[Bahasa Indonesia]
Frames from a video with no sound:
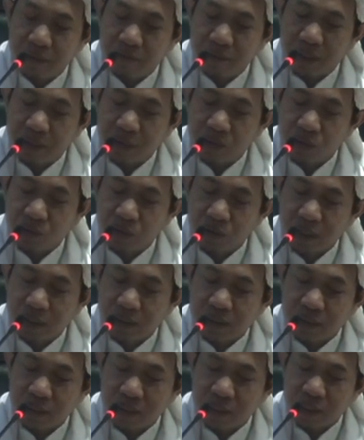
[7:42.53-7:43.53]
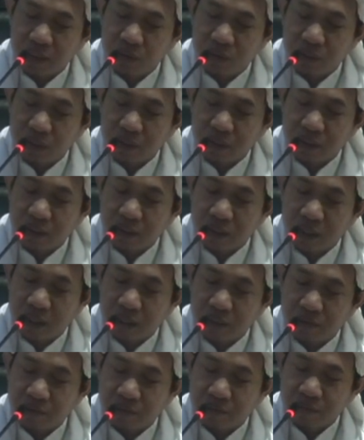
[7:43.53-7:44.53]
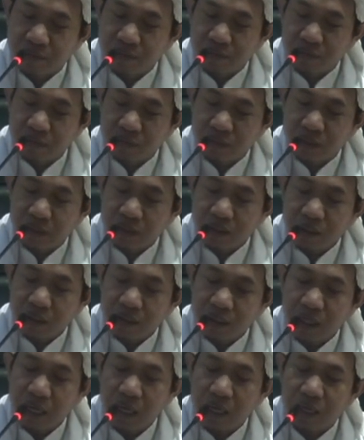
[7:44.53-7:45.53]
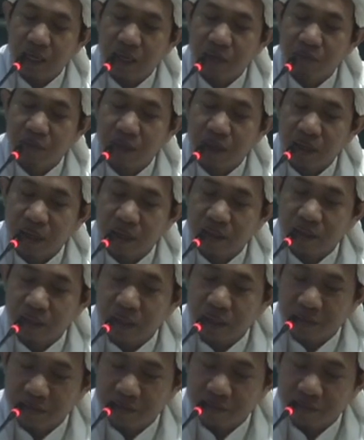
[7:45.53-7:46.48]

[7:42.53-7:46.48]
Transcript: makzunan sedih duka cita, dia akan berkata,